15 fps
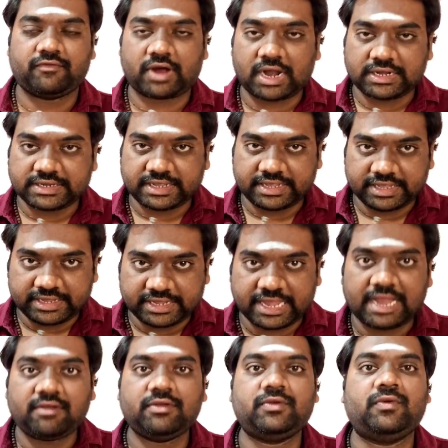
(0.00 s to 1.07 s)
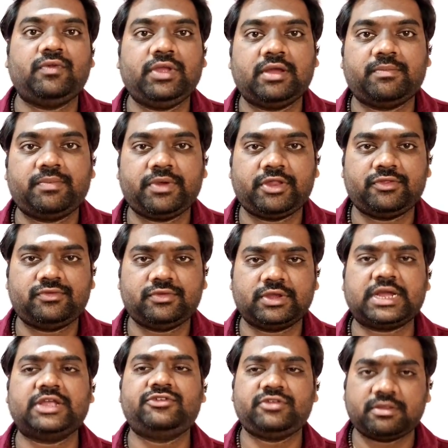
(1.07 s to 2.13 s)
வாழ்க்கையே கேள்விக்குறியாக போயிடுச்சு
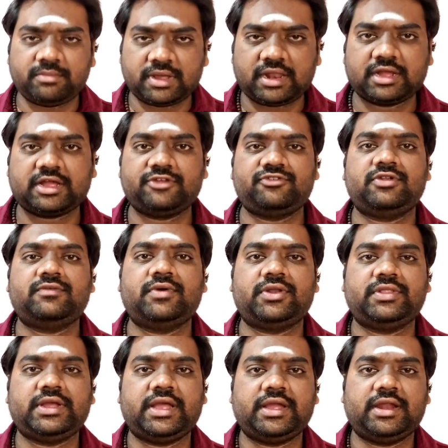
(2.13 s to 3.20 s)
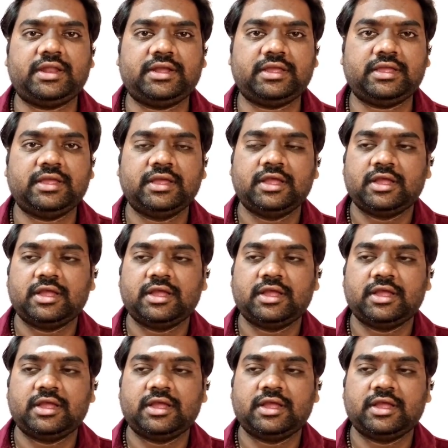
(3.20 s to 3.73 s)
கஷ்டம் மேலே கஷ்டம் வருதுங்க எங்களுக்கு